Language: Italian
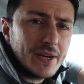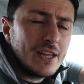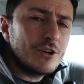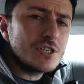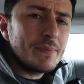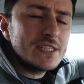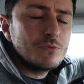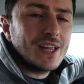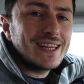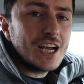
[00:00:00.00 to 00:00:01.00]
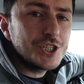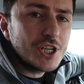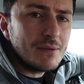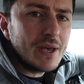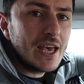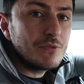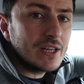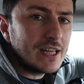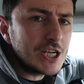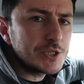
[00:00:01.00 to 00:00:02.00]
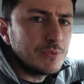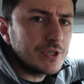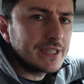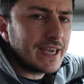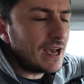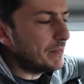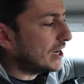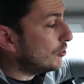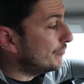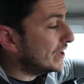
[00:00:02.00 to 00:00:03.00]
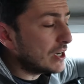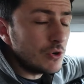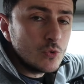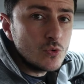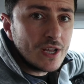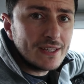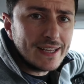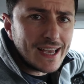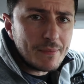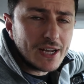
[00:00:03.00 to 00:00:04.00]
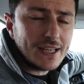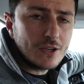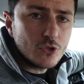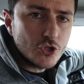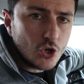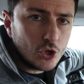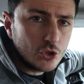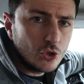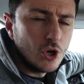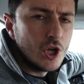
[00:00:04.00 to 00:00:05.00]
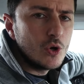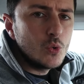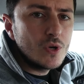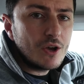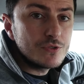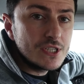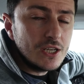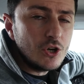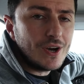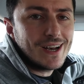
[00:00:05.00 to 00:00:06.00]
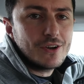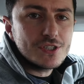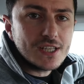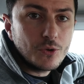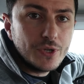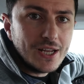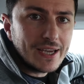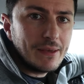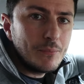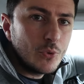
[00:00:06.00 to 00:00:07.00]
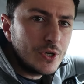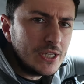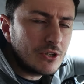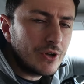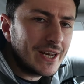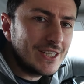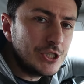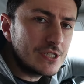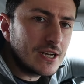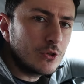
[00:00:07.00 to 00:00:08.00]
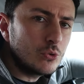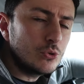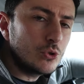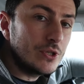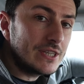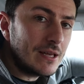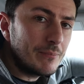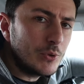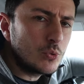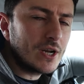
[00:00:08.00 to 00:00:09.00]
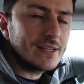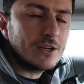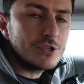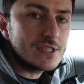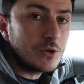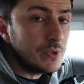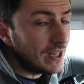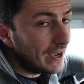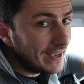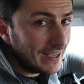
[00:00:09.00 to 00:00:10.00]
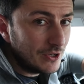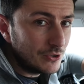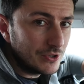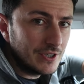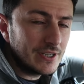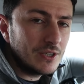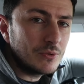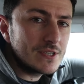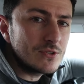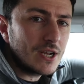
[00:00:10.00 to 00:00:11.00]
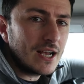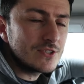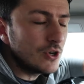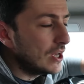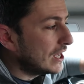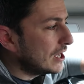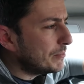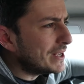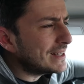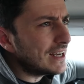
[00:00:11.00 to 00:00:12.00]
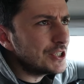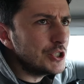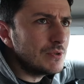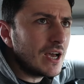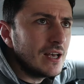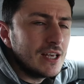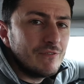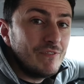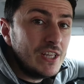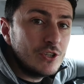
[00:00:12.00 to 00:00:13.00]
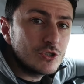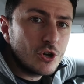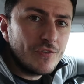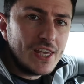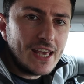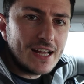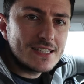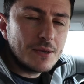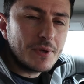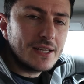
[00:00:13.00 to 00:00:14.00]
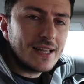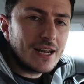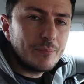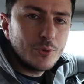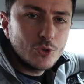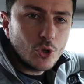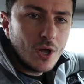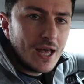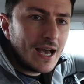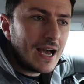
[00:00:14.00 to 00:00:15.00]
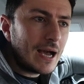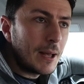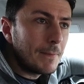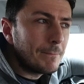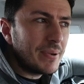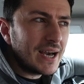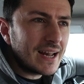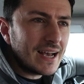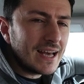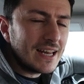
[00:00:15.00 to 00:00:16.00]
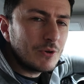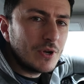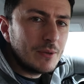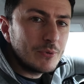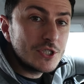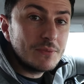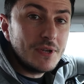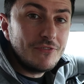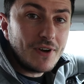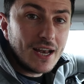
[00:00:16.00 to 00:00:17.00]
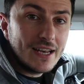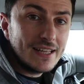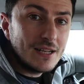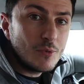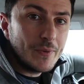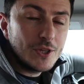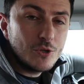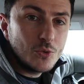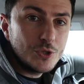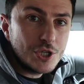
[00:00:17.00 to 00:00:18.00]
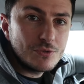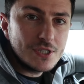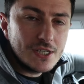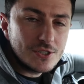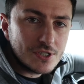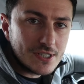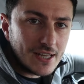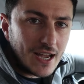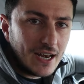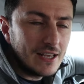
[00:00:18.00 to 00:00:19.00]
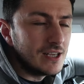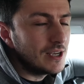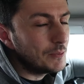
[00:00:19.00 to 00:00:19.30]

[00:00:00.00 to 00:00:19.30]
Per chi non lo sapesse, una dashcam è una dashboard camera, ovvero una telecamera da cruscotto, un ausilio alla nostra guida che monitora e registra tutto il tempo durante la nostra guida e non in questo caso, per darci una videosorveglianza e per andare appunto a parare quelle possibili falle nel momento in cui c'è un sinistro stradale.